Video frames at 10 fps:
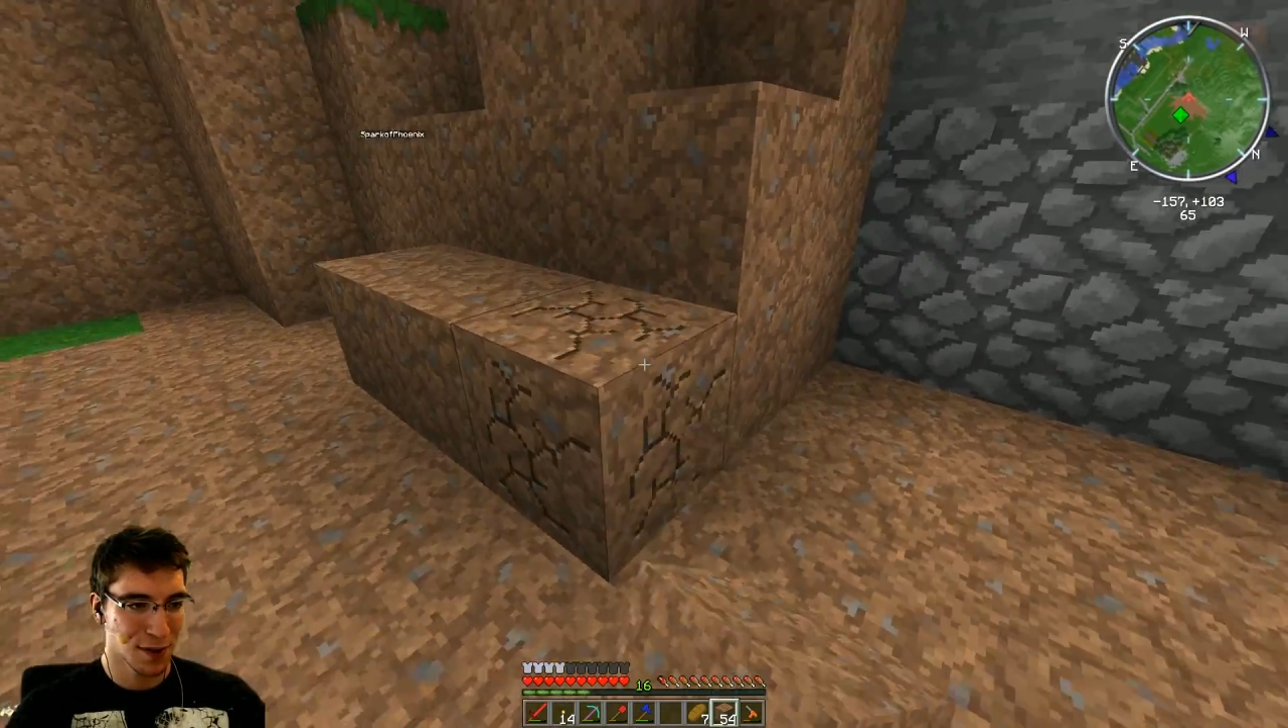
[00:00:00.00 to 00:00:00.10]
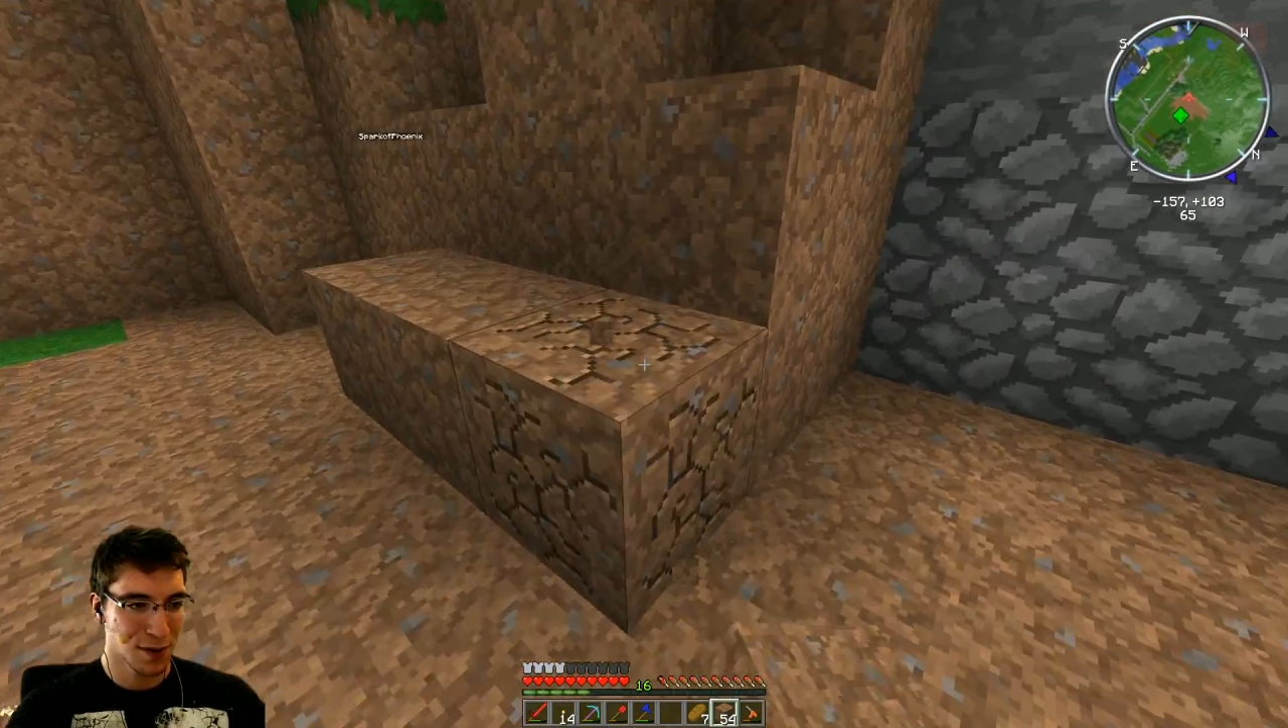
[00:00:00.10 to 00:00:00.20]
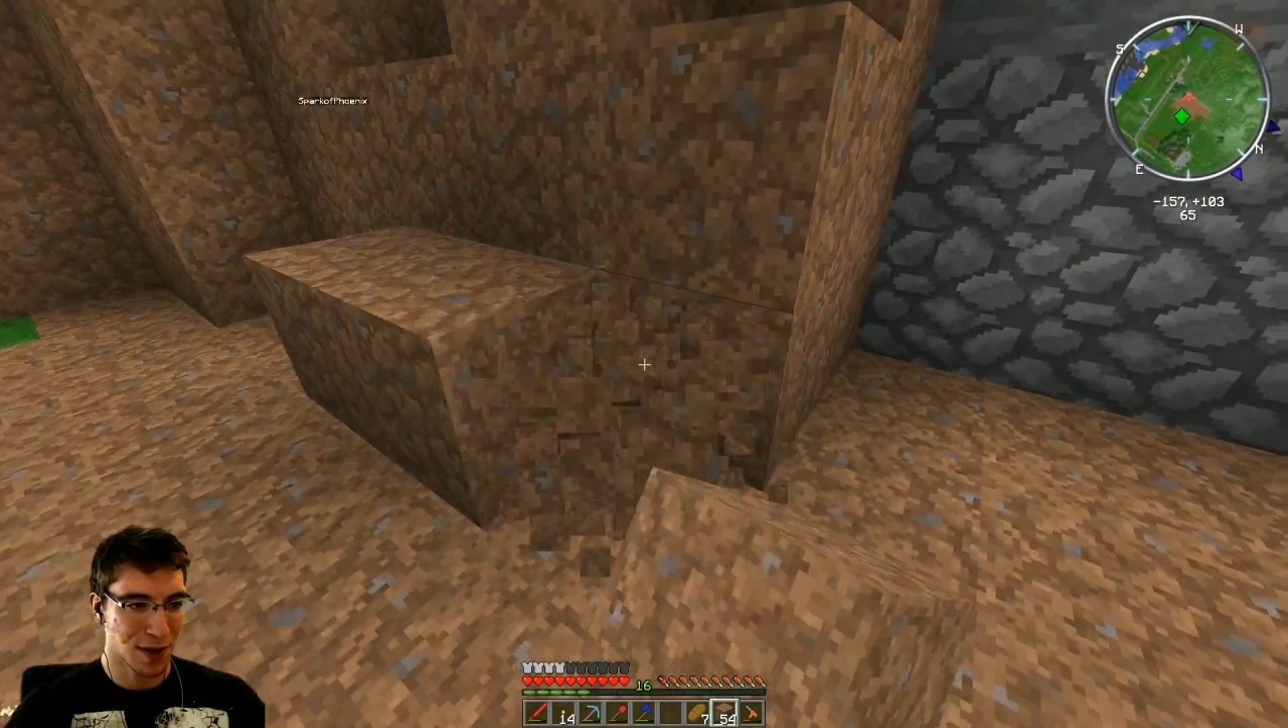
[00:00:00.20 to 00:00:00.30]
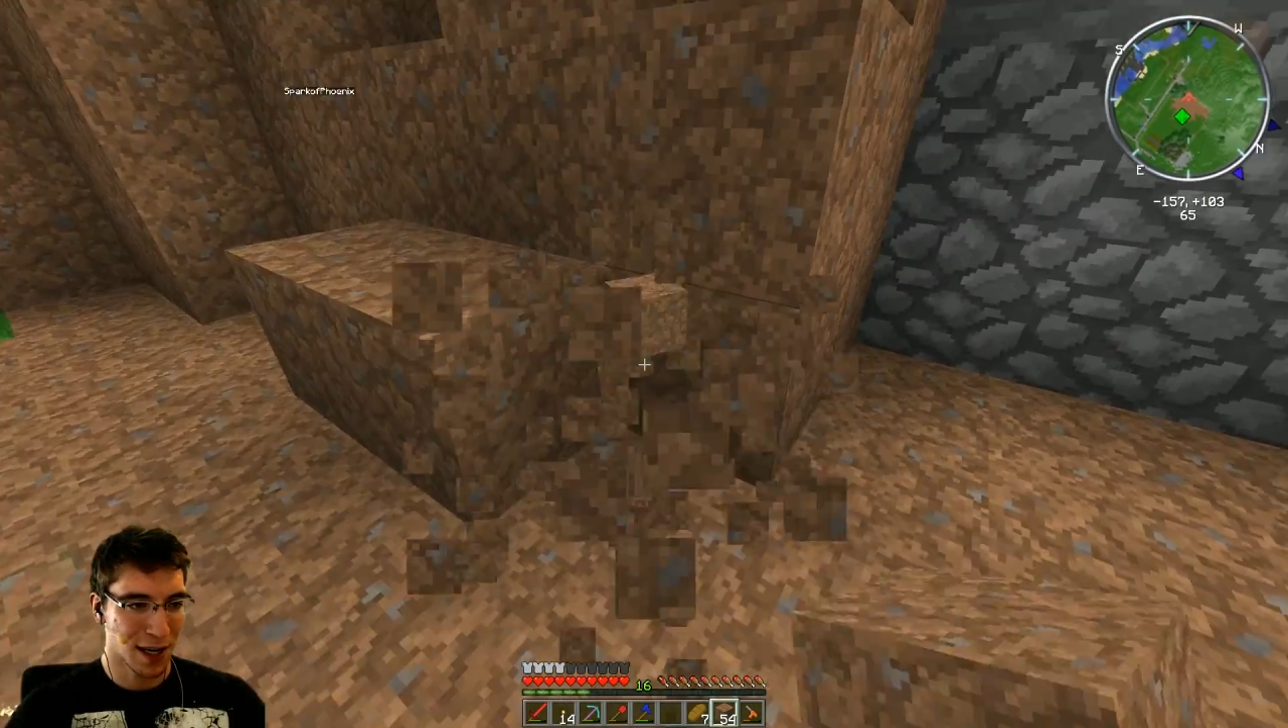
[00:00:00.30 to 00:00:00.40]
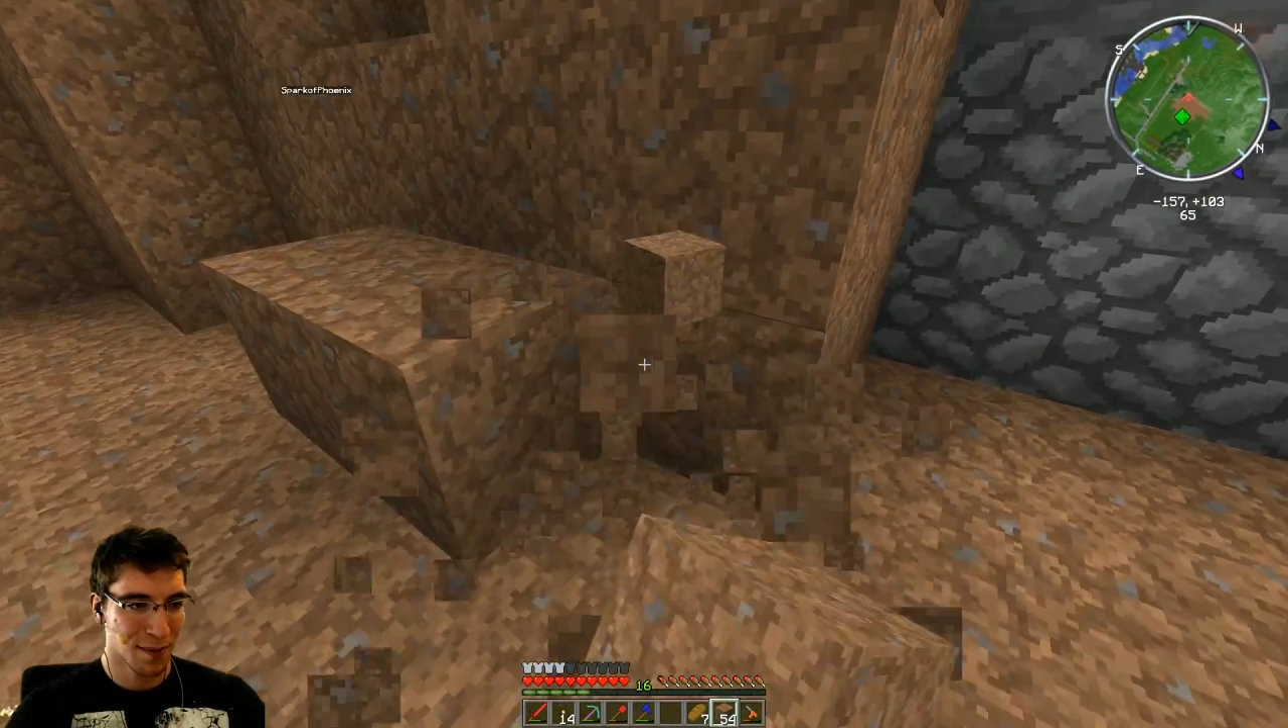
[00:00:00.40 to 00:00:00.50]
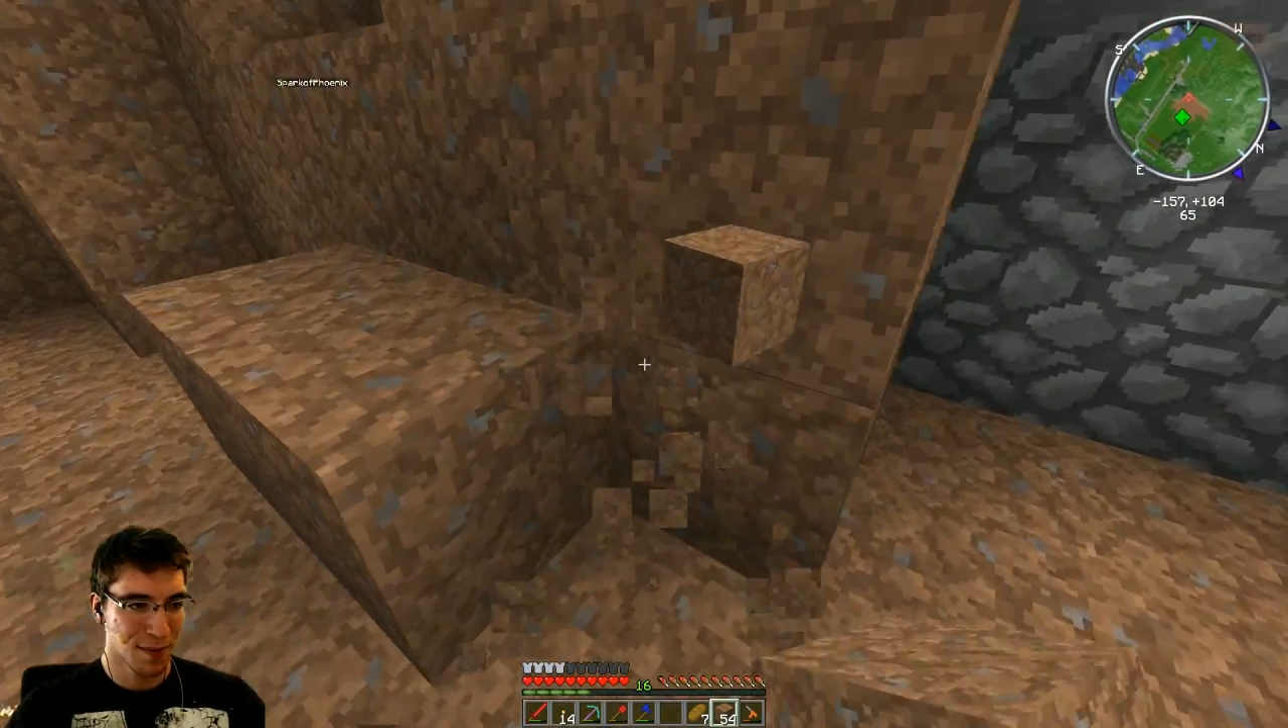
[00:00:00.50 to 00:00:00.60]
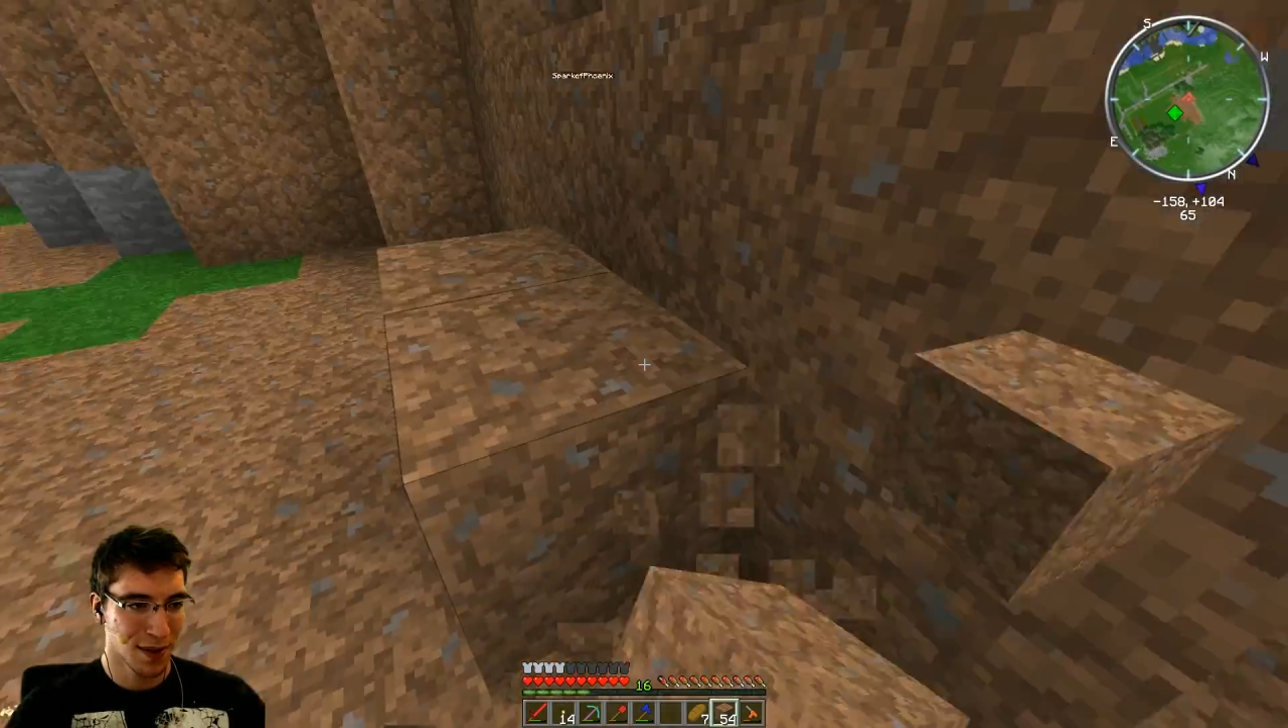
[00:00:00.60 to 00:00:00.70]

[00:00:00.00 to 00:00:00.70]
zu haben,